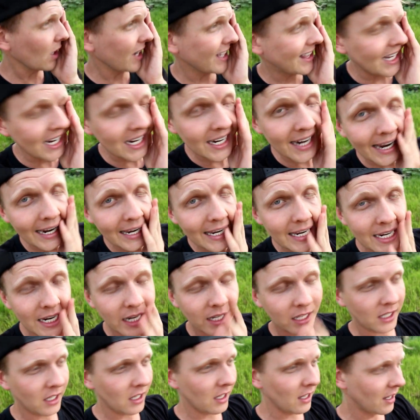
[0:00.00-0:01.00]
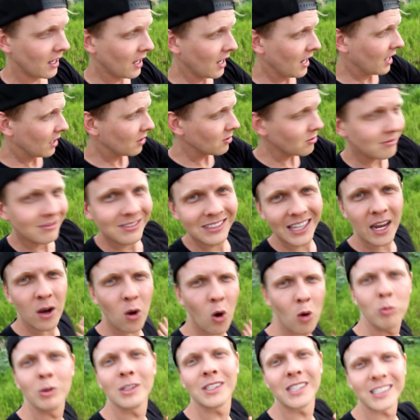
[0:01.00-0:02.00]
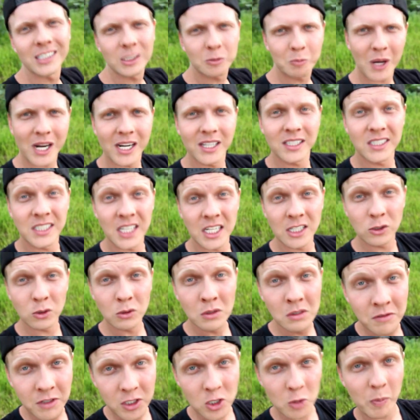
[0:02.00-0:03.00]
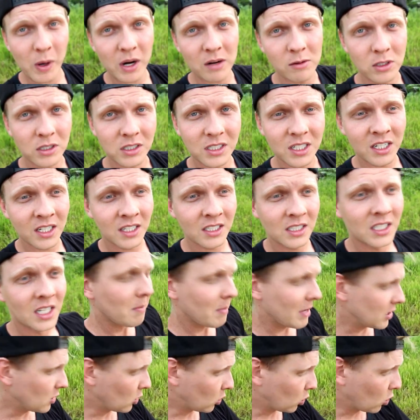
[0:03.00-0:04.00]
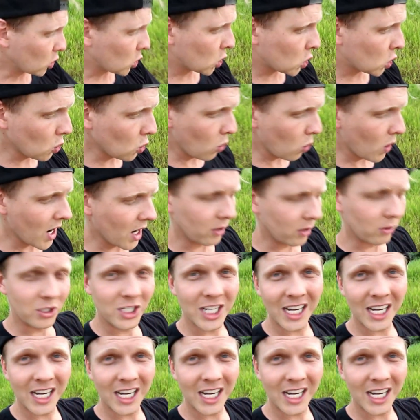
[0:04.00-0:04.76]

adrenalina aqui, não tem como transparecer isso num vídeo pra vocês, mas eu tô suando.